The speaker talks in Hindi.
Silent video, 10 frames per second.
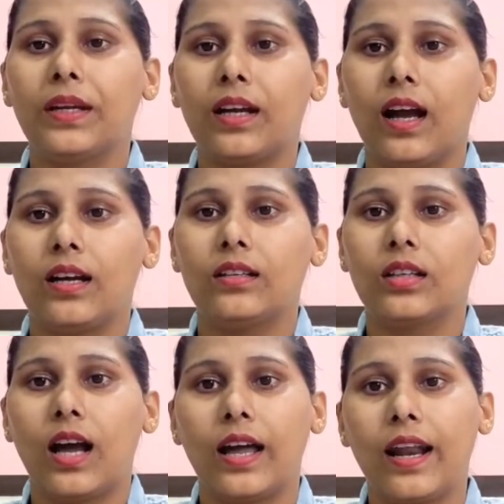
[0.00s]
अपने खा
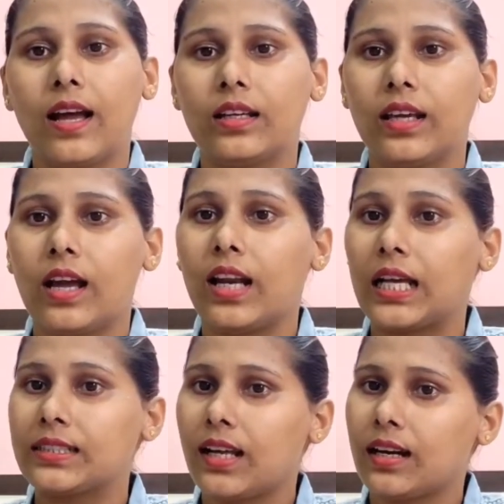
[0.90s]
खाना या
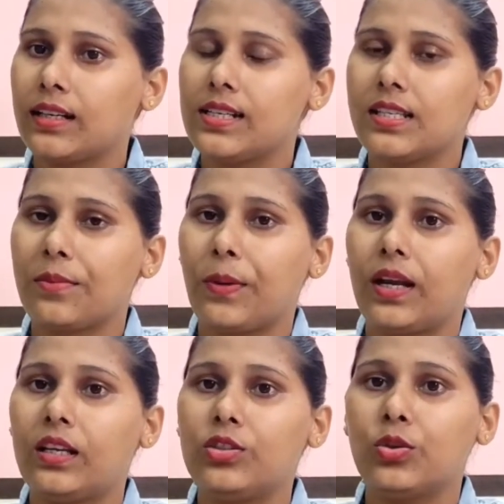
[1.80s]
नाश्ता करने से
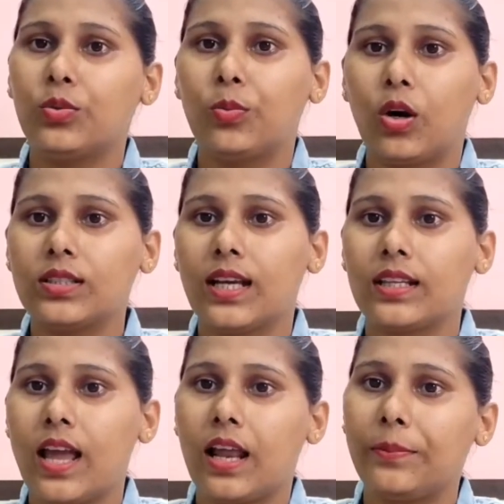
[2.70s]
पहले जो बहुत
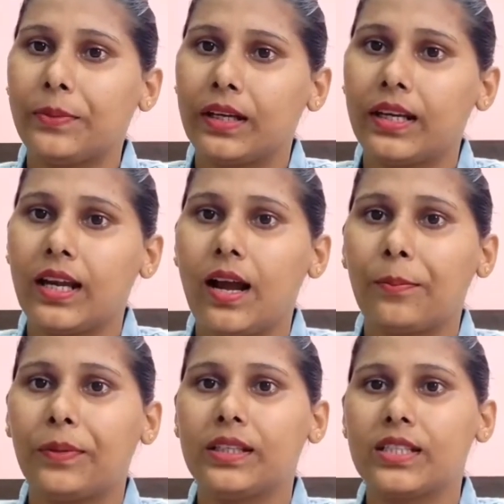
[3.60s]
ज़्यादा हेल्प करेगा
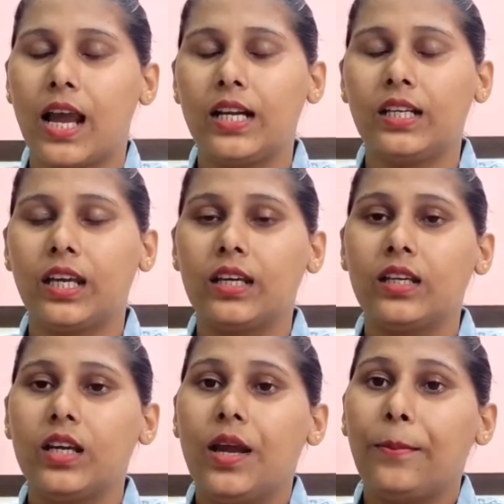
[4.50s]
आपके चाइल्ड के
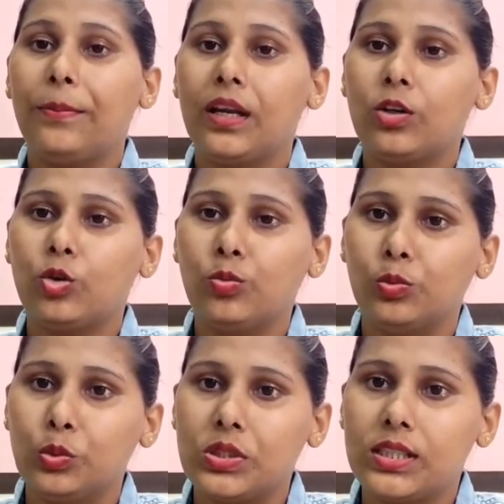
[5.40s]
ब्रेन को
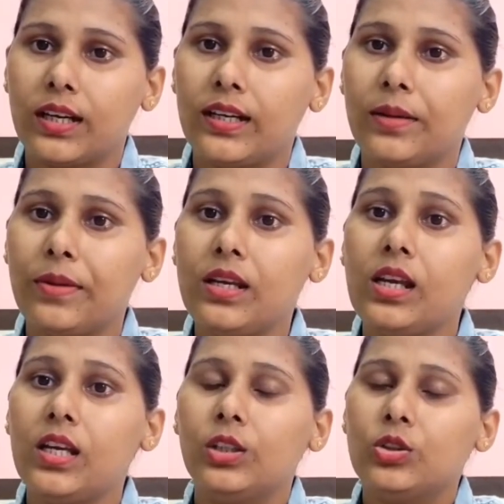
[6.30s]
बूस्ट करने में
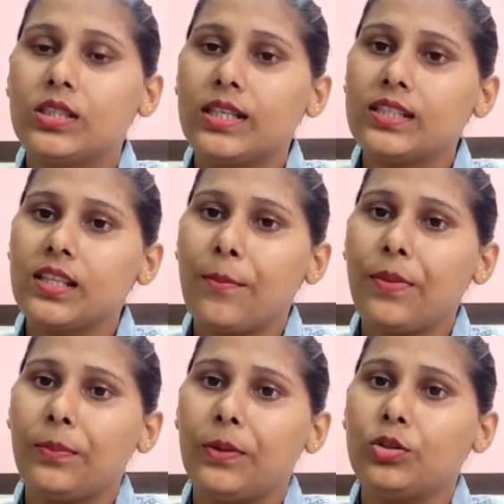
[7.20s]
तो सिक्स
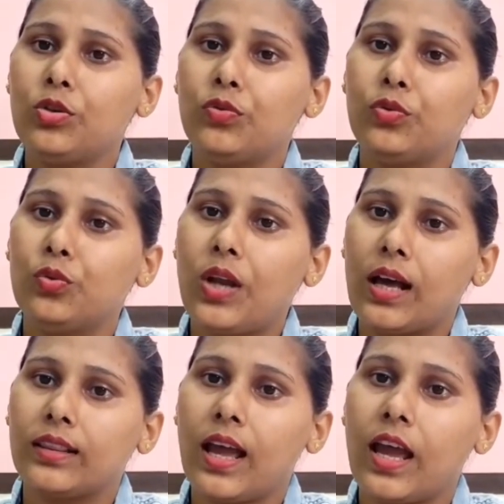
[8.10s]
नंबर पे जो फूड
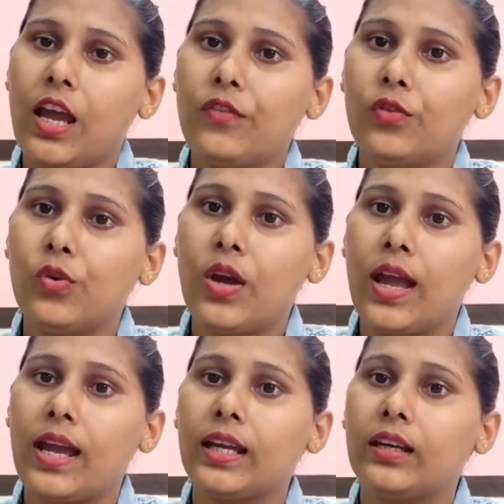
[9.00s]
आता है वो
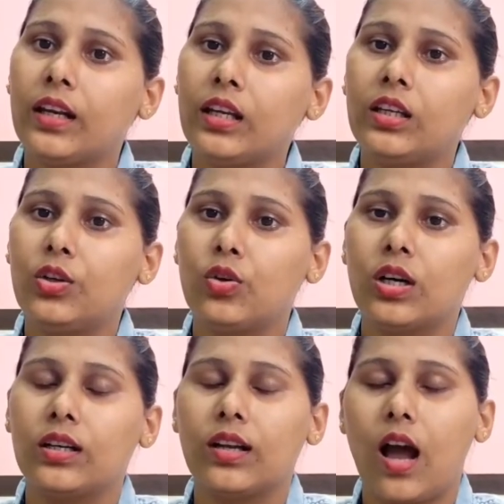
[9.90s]
है ग्रीक
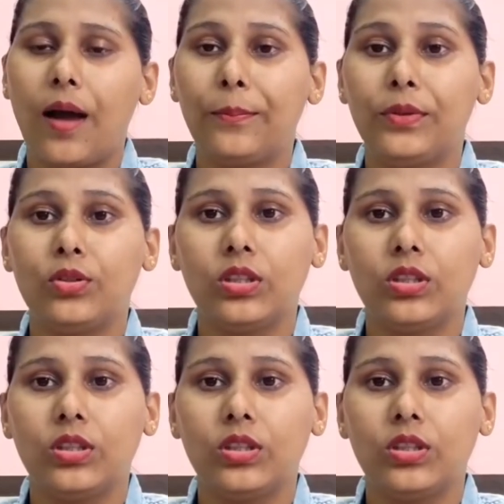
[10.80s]
योगर्ट आप